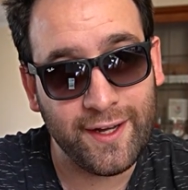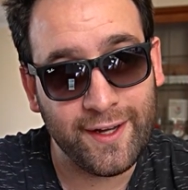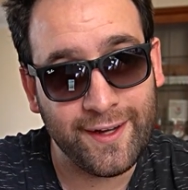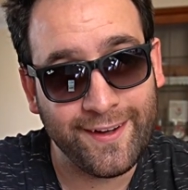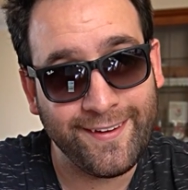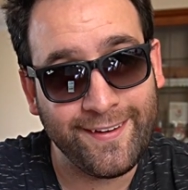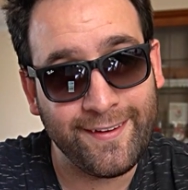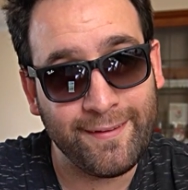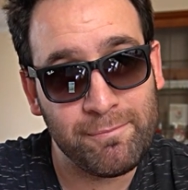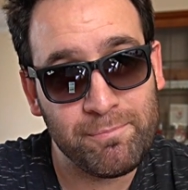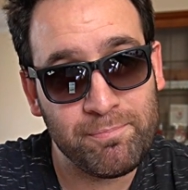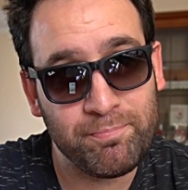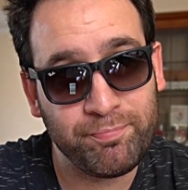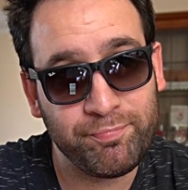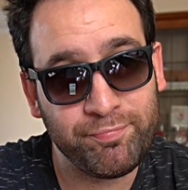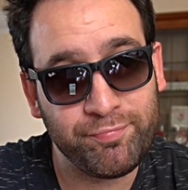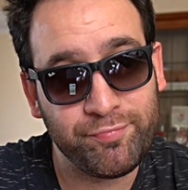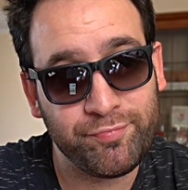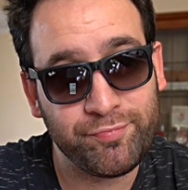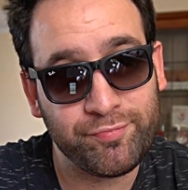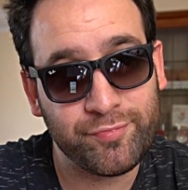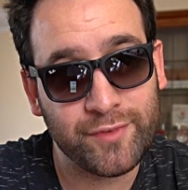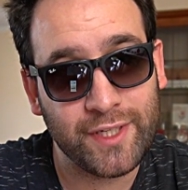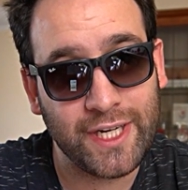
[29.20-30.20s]

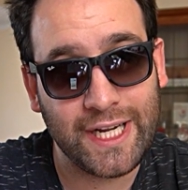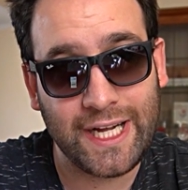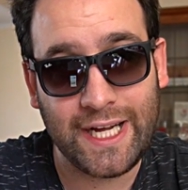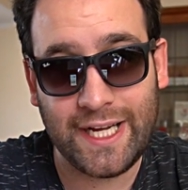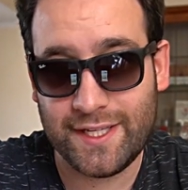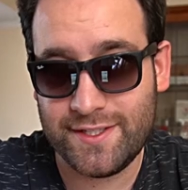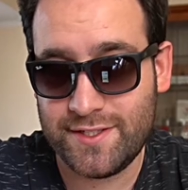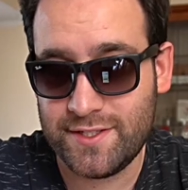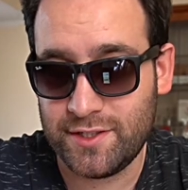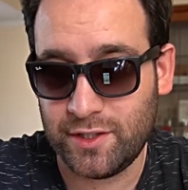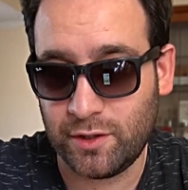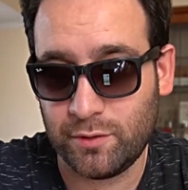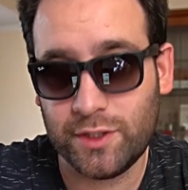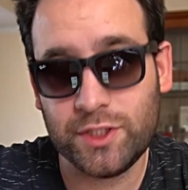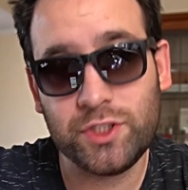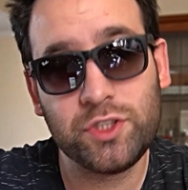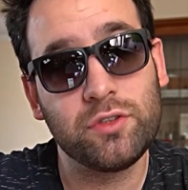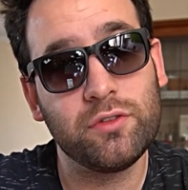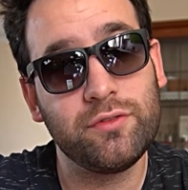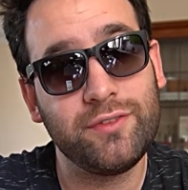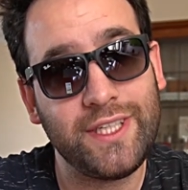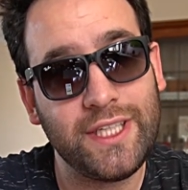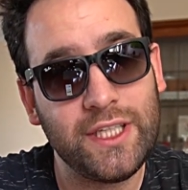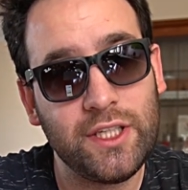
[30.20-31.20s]
um, ragazzi,
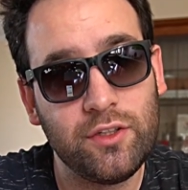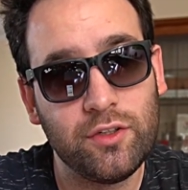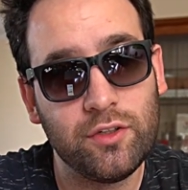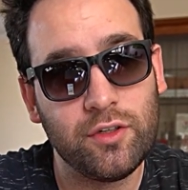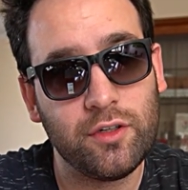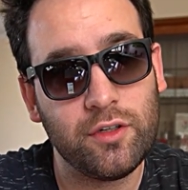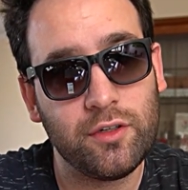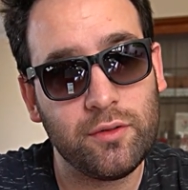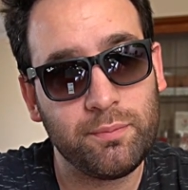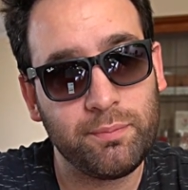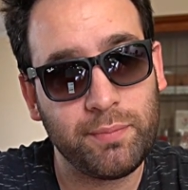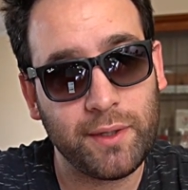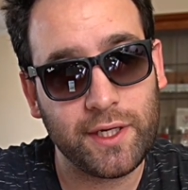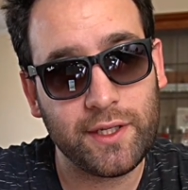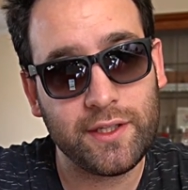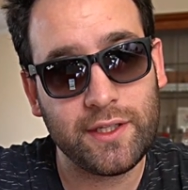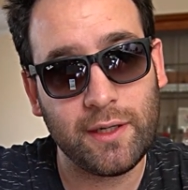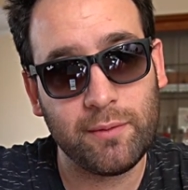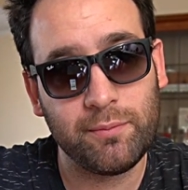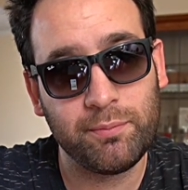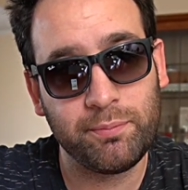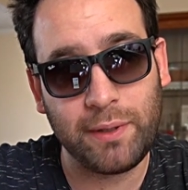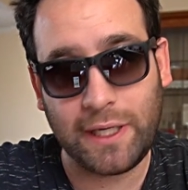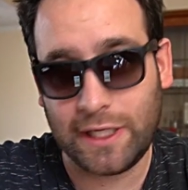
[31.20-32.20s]
questo video,
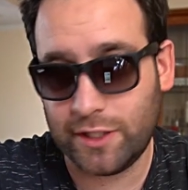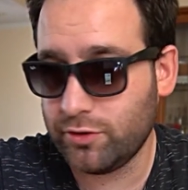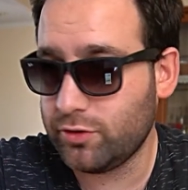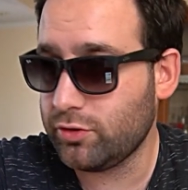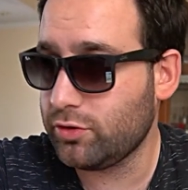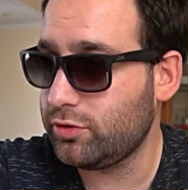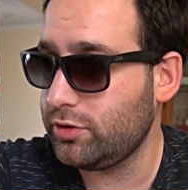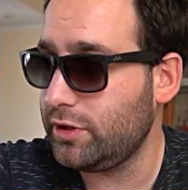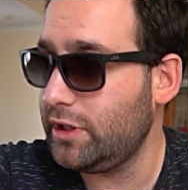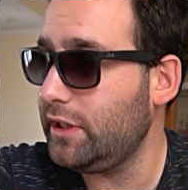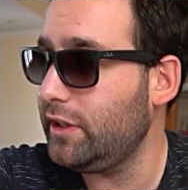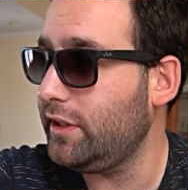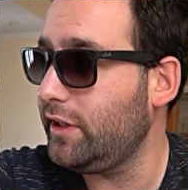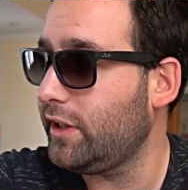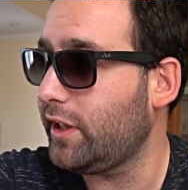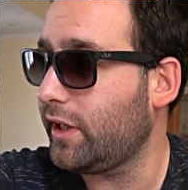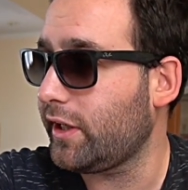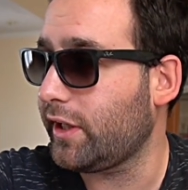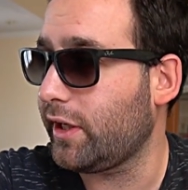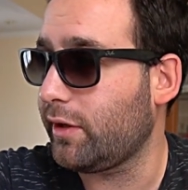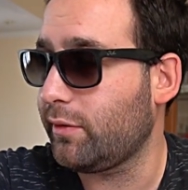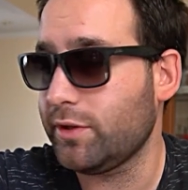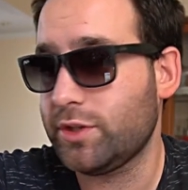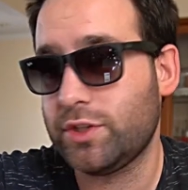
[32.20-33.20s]
partiamo, parto con il
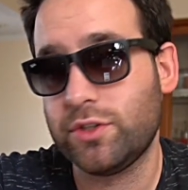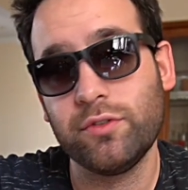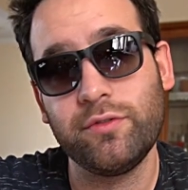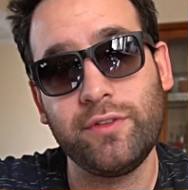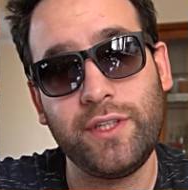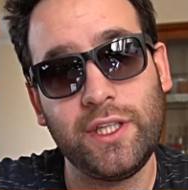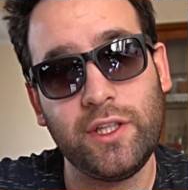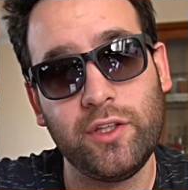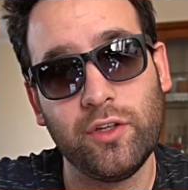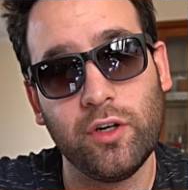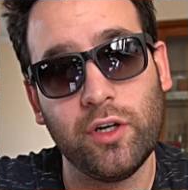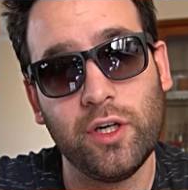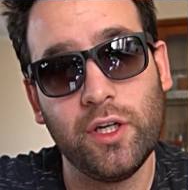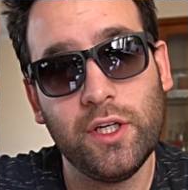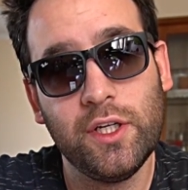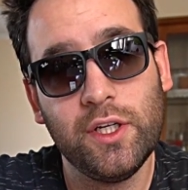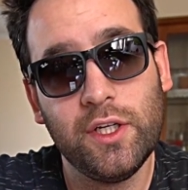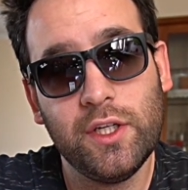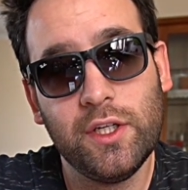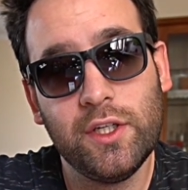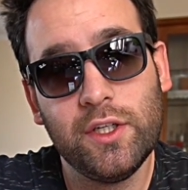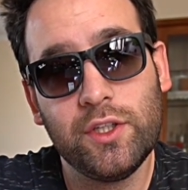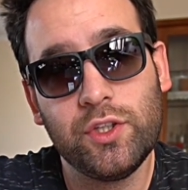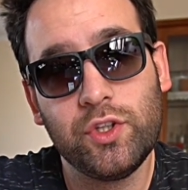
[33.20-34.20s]
dire che questo video
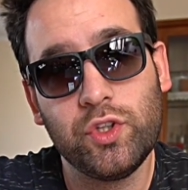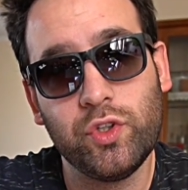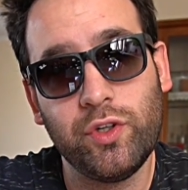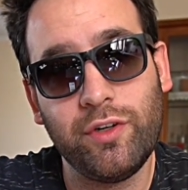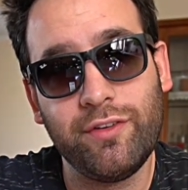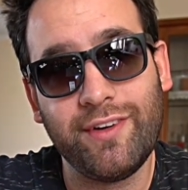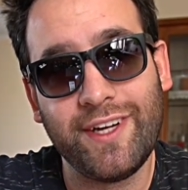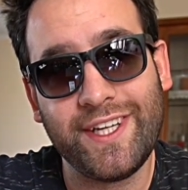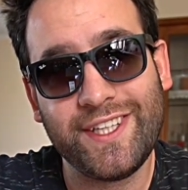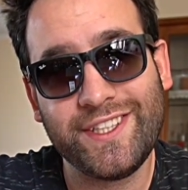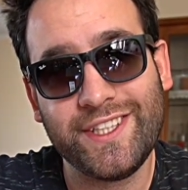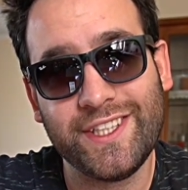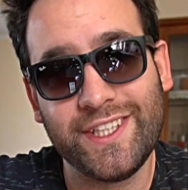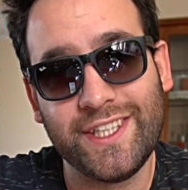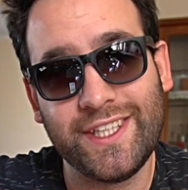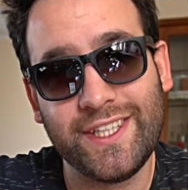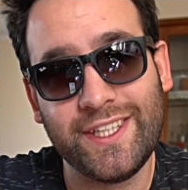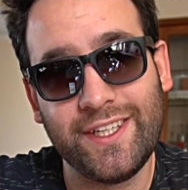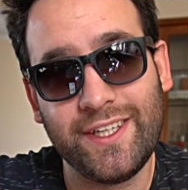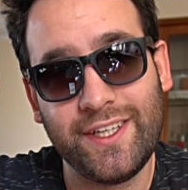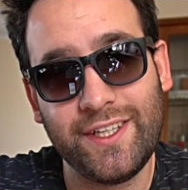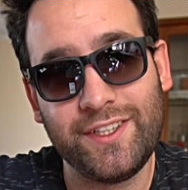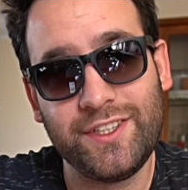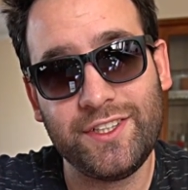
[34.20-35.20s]
doveva
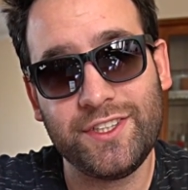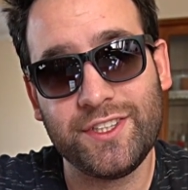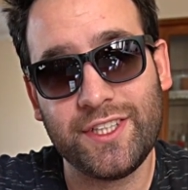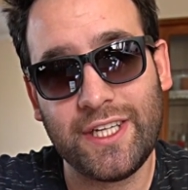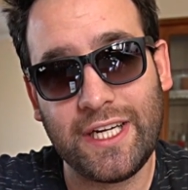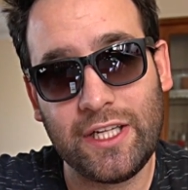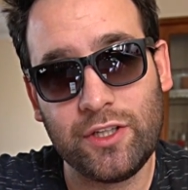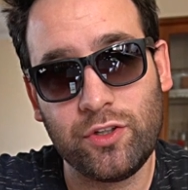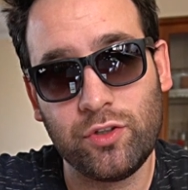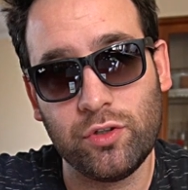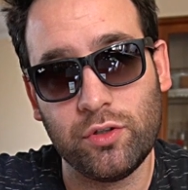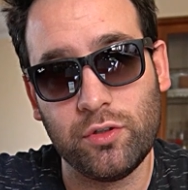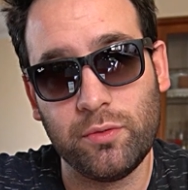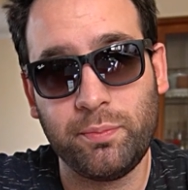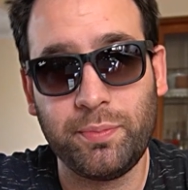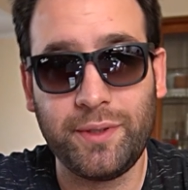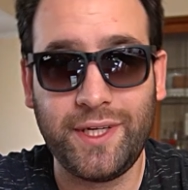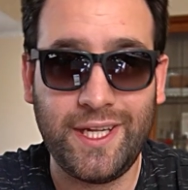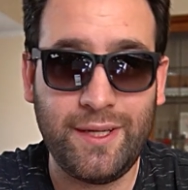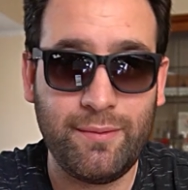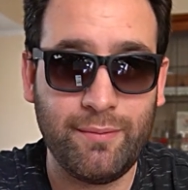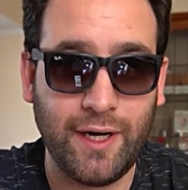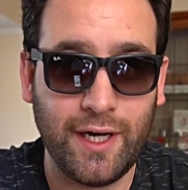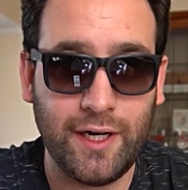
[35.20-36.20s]
essere registrato
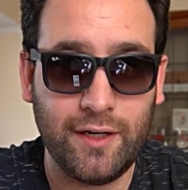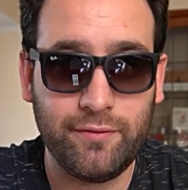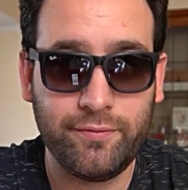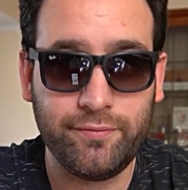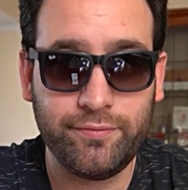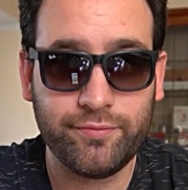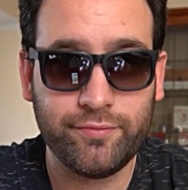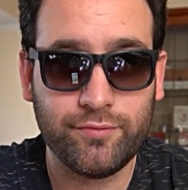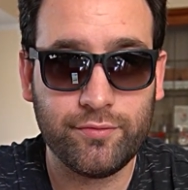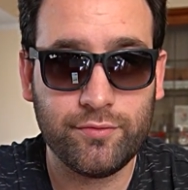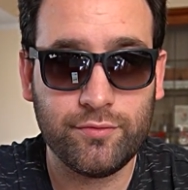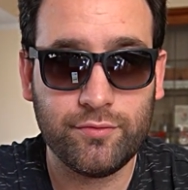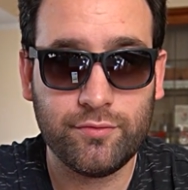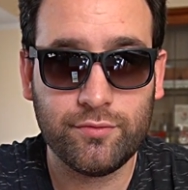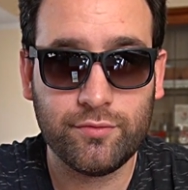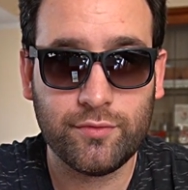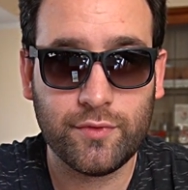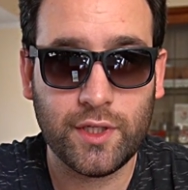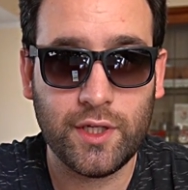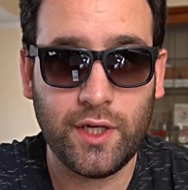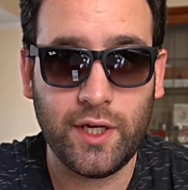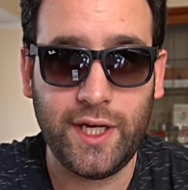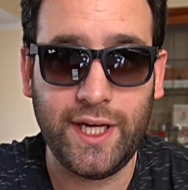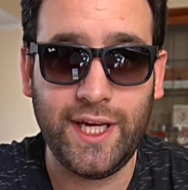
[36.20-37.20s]
prima
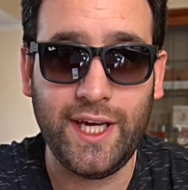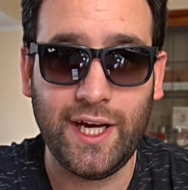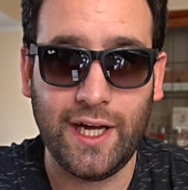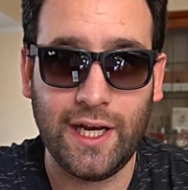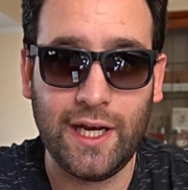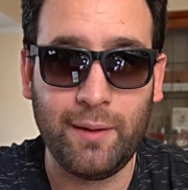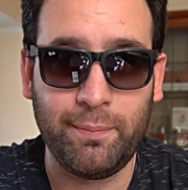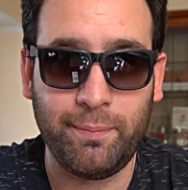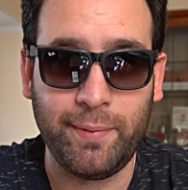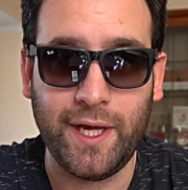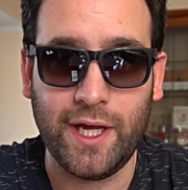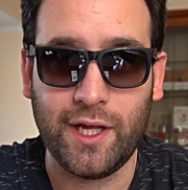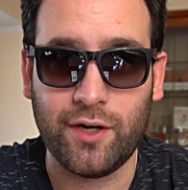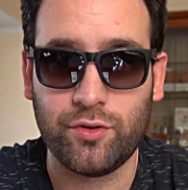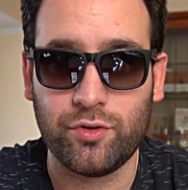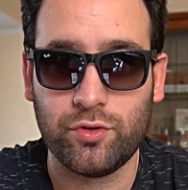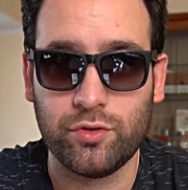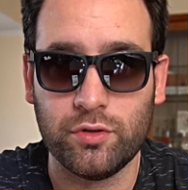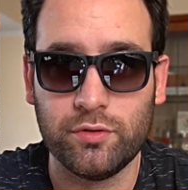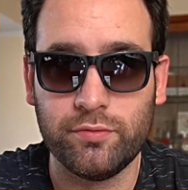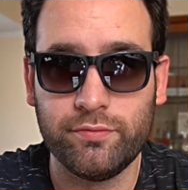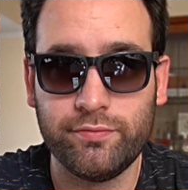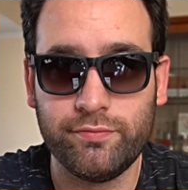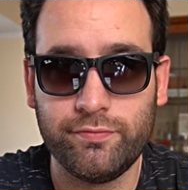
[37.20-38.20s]
e
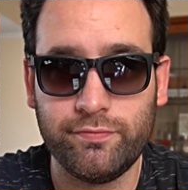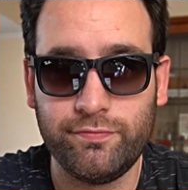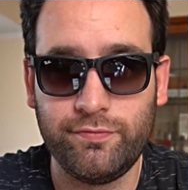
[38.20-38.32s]
all'aperto.